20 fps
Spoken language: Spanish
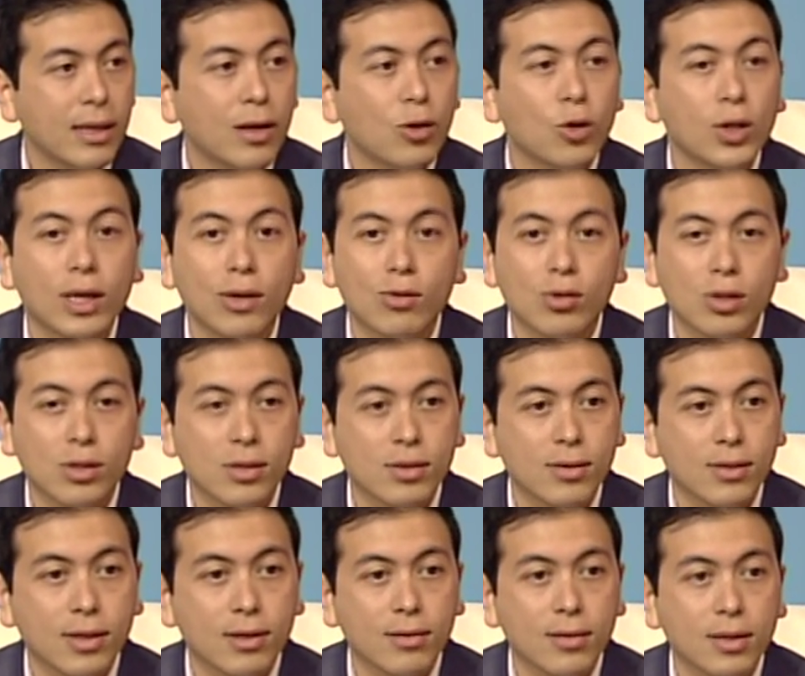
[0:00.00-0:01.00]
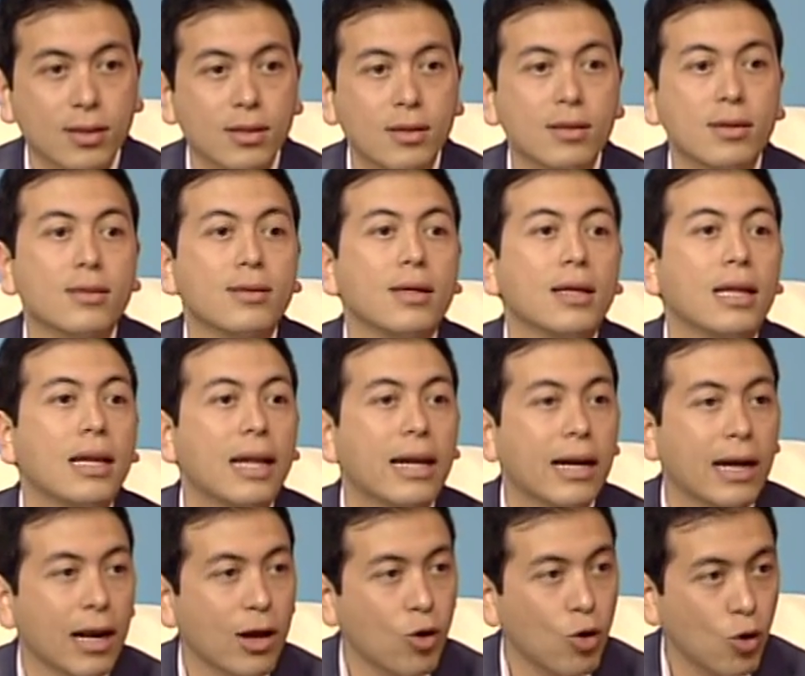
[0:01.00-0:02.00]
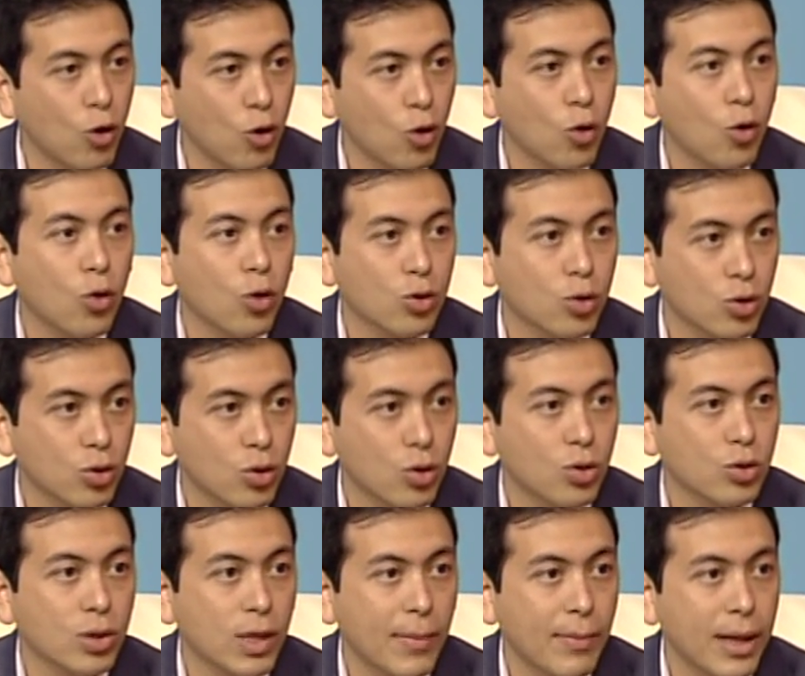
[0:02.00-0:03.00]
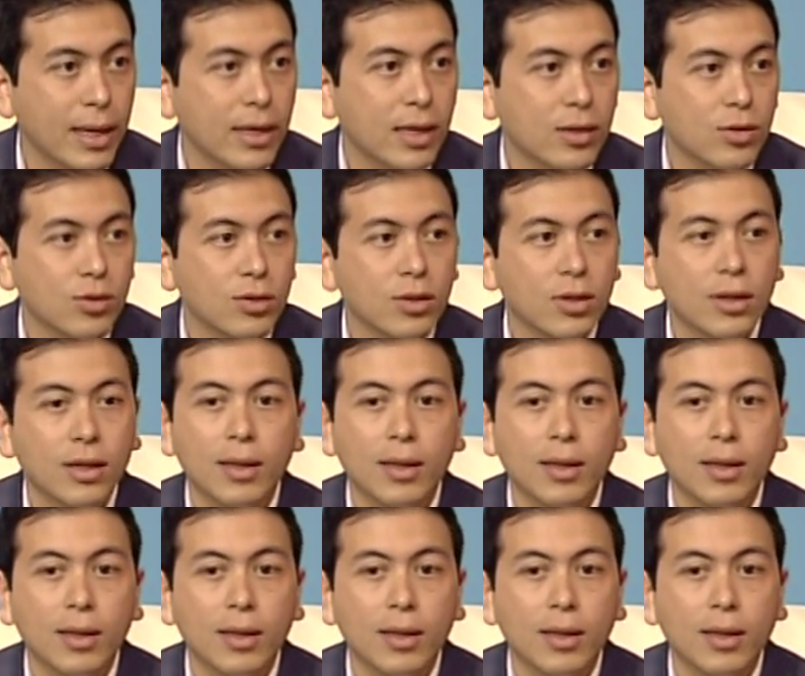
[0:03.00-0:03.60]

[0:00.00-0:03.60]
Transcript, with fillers: lo dejo descansar 7 días y le recoloco otro, otra malla, ¿no?